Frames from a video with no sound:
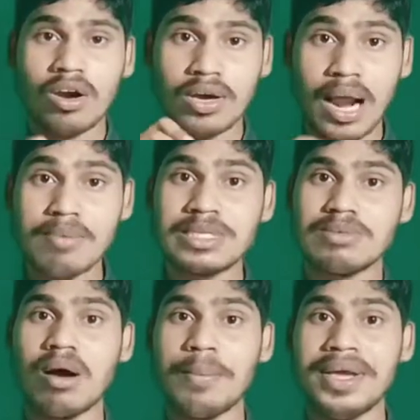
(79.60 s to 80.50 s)
ग्राम
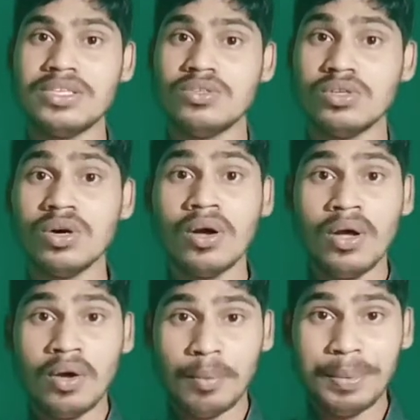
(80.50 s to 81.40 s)
सभा में जो
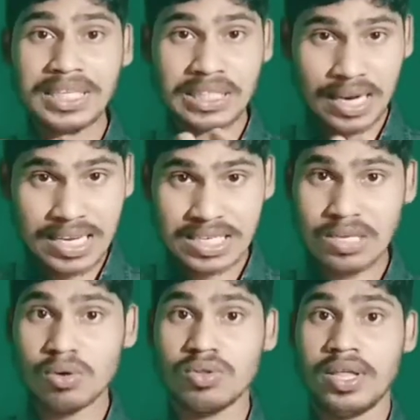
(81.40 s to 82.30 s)
भी सदस्य
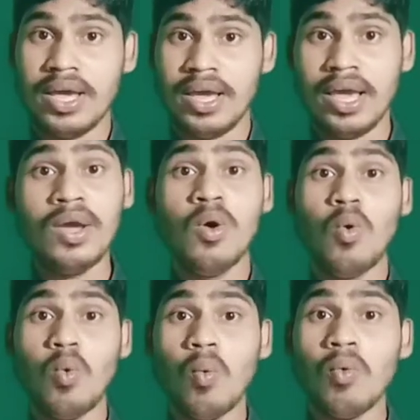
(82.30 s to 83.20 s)
होते हैं
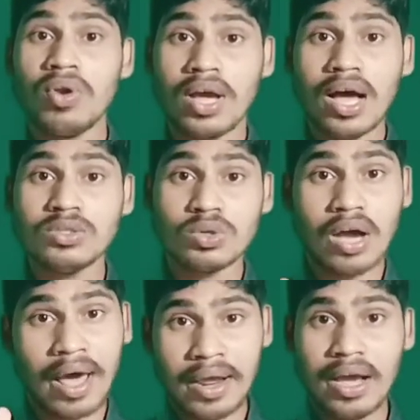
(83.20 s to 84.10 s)
उनका जो
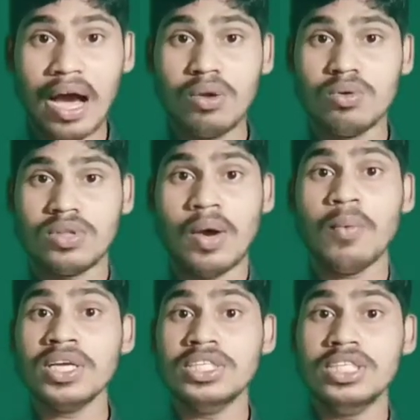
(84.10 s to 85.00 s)
कार्यकाल होता है
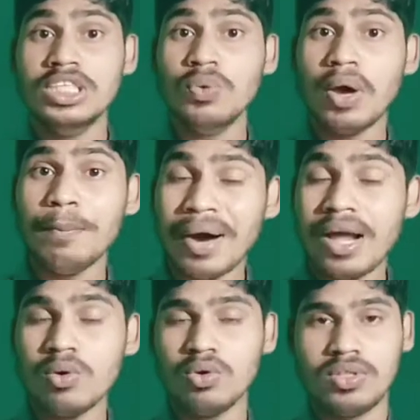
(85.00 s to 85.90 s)
वह जीवन
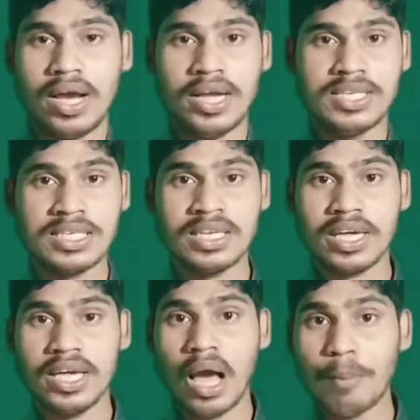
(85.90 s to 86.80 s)
भर होता है जैसे
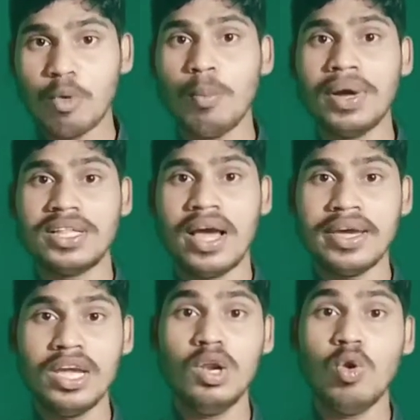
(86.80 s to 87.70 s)
कि आपको पता है
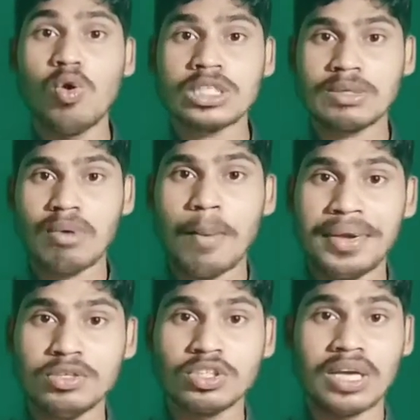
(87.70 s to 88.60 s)
कि लोकसभा में
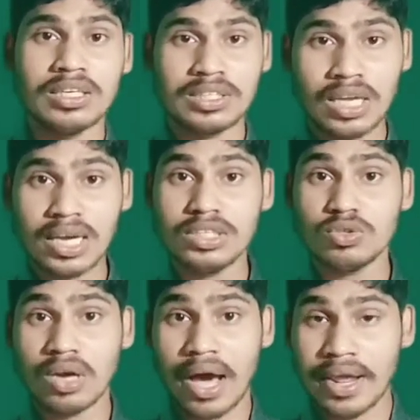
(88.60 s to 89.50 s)
जो सांसद का जो
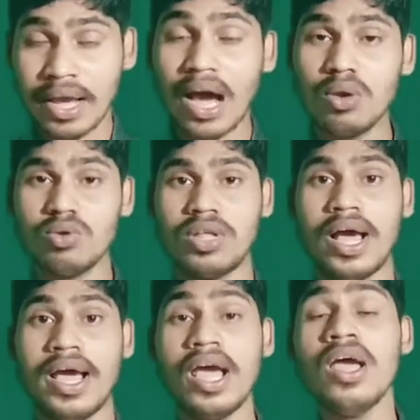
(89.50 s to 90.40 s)
कार्यकाल होता
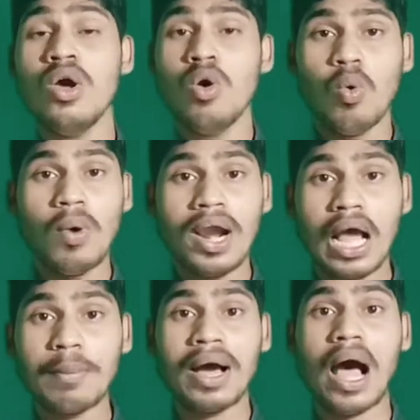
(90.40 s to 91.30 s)
है वह
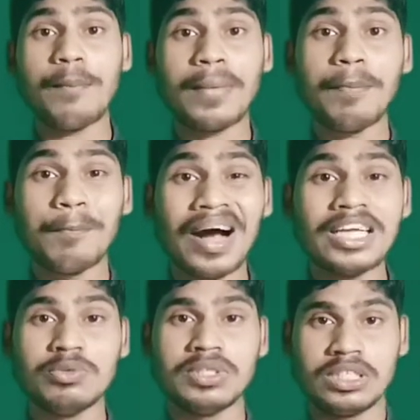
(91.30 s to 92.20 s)
लगभग आपका
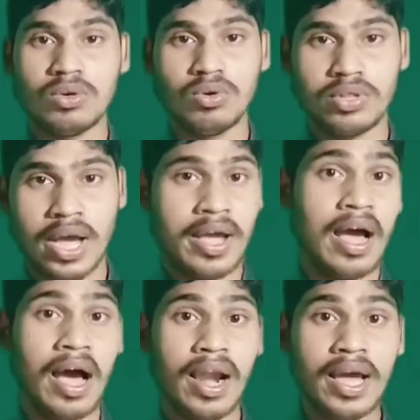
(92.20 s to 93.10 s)
पांच वर्ष होता है
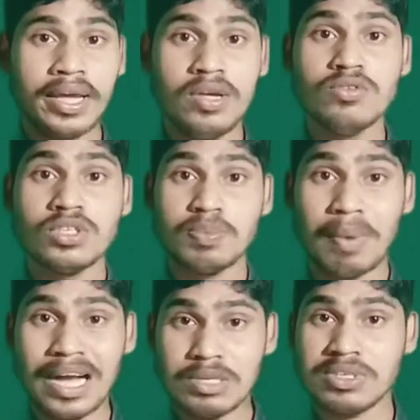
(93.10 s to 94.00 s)
हालांकि उस
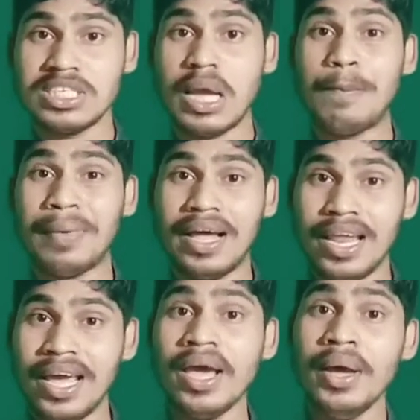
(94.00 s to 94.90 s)
पांच वर्ष के पहले